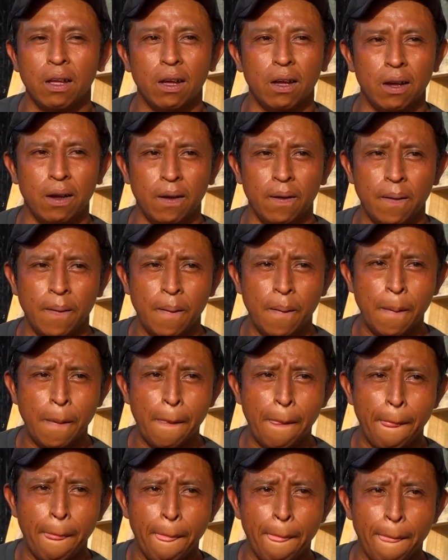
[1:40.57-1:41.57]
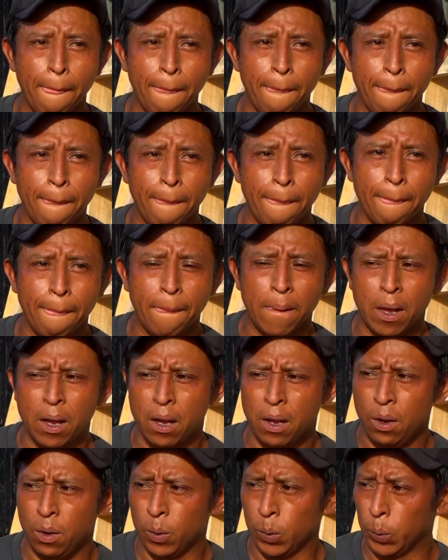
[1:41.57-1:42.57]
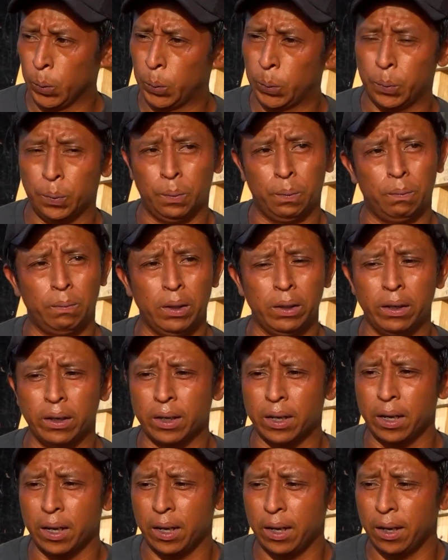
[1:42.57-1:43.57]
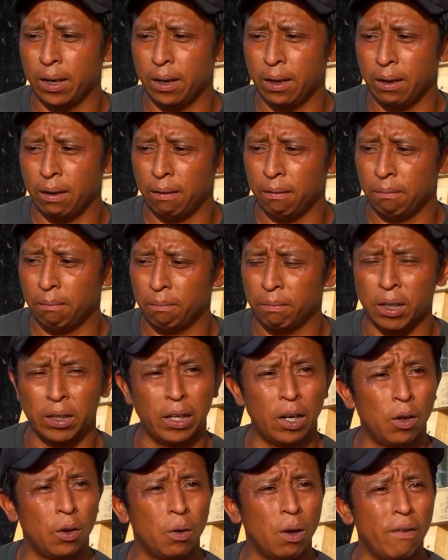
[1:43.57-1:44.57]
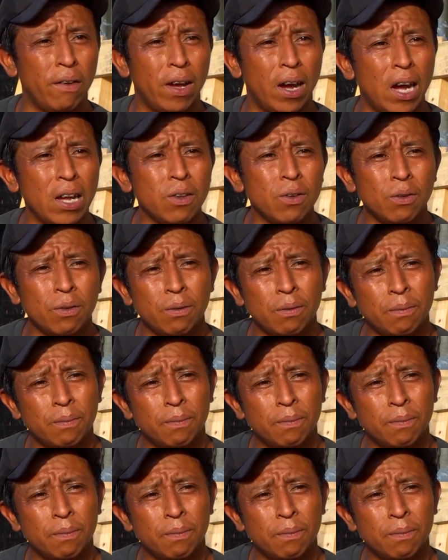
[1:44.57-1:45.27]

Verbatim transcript: ¿Hace cuánto? Uf, desde que, desde los nueve años.